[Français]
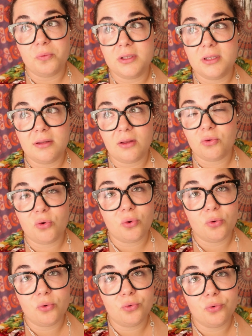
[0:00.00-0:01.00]
est
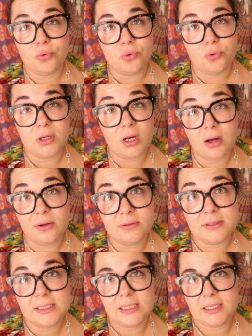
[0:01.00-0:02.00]
entre
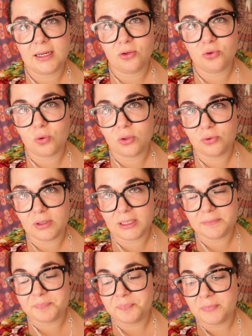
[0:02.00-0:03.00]
40 et 43
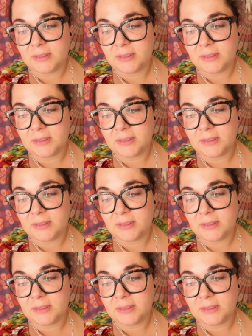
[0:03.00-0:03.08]
degrés.